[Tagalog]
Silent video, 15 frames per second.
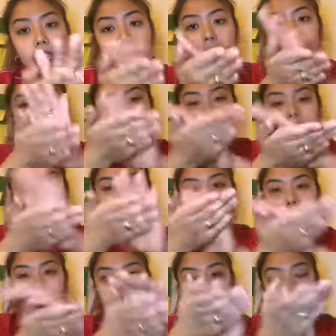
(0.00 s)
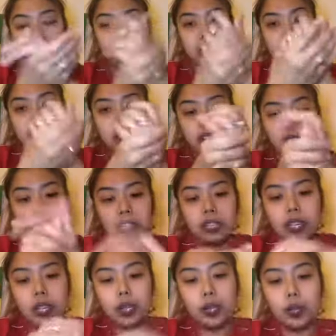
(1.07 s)
Then, tingnan ko siya.
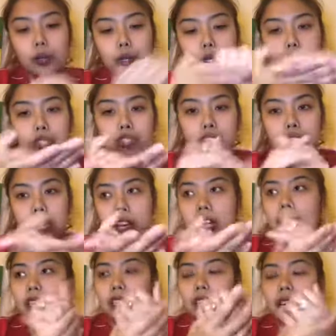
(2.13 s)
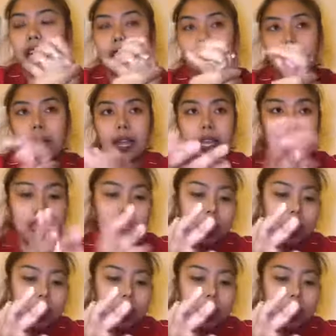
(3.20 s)
Lotion siya ng kamay.